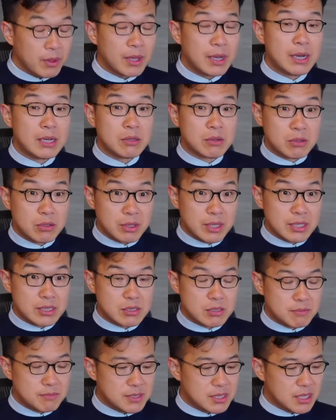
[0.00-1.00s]
この
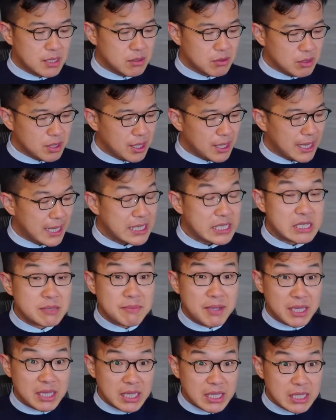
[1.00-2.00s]
安富さんのね、初
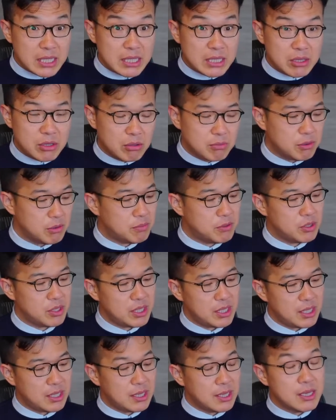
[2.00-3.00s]
めにの部分
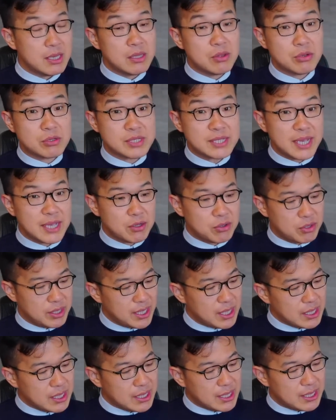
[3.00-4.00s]
にの最後に
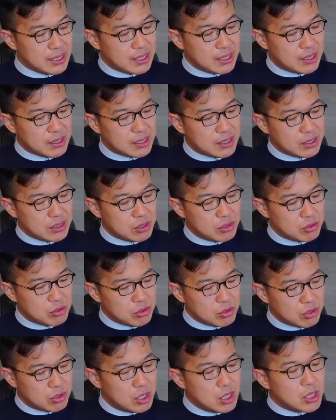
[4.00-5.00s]
何て書いてあるかっていう
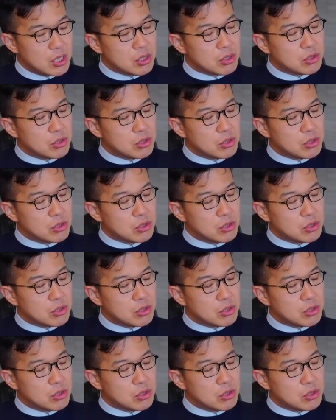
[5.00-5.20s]
と、